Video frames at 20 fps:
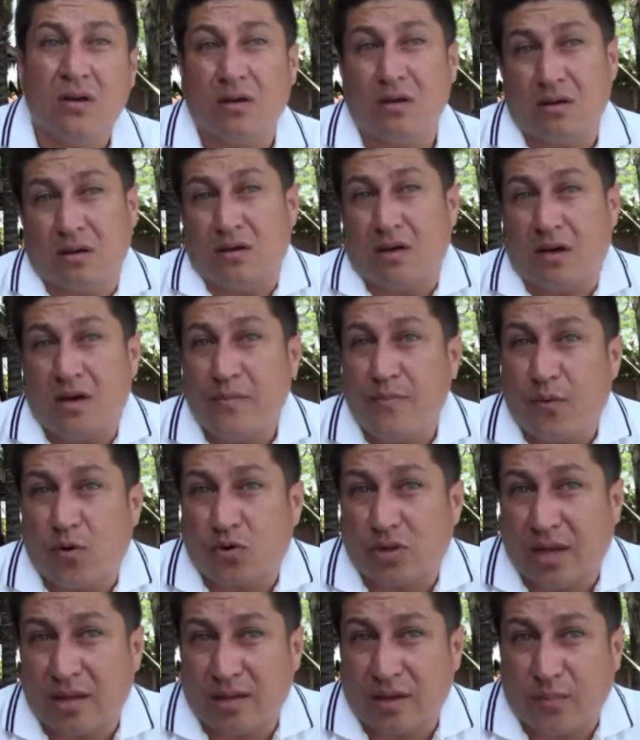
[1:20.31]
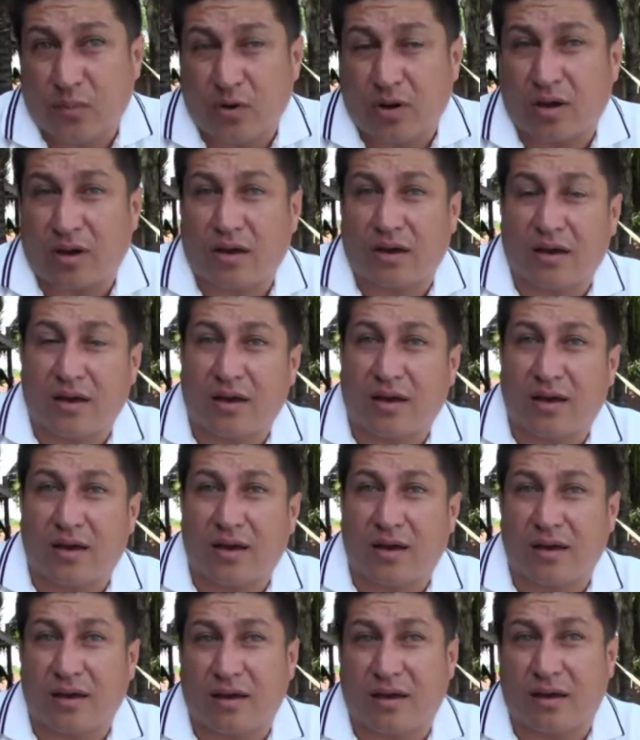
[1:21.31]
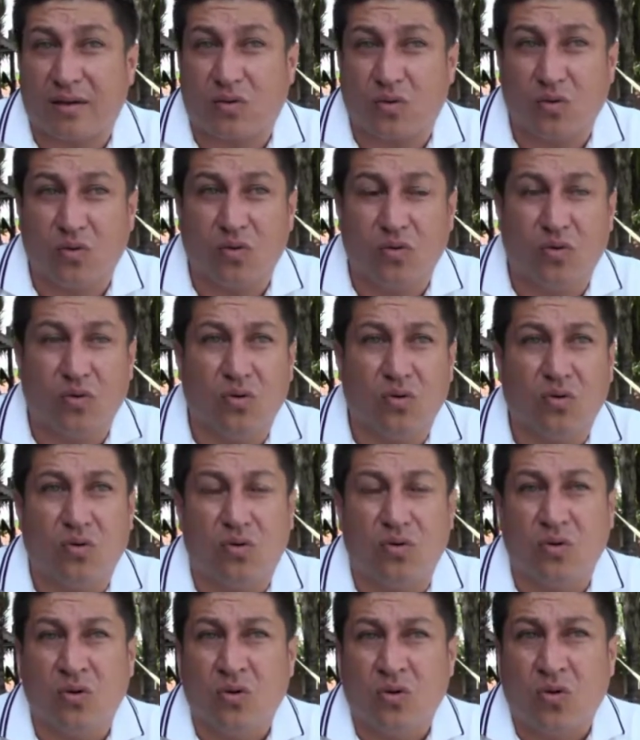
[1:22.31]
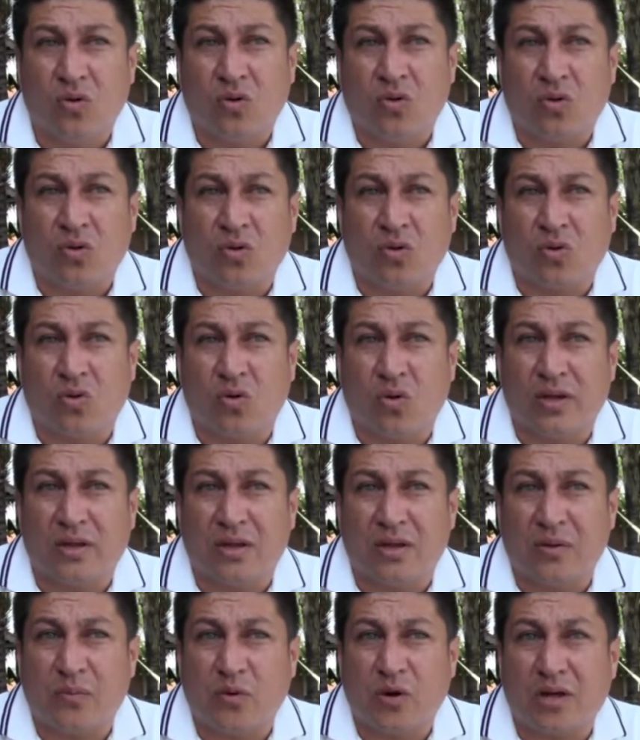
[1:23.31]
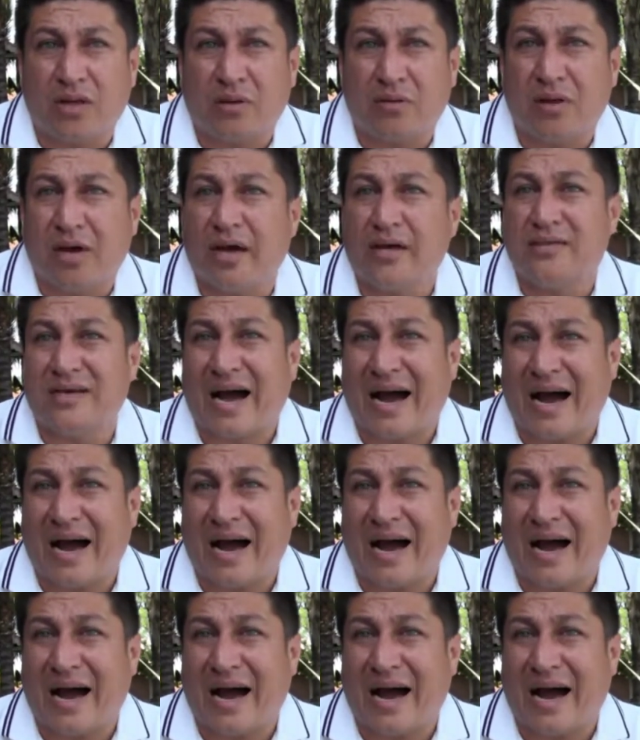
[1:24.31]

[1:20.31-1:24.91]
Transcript: Y es importante pues, que, todo todo este tipo de actividades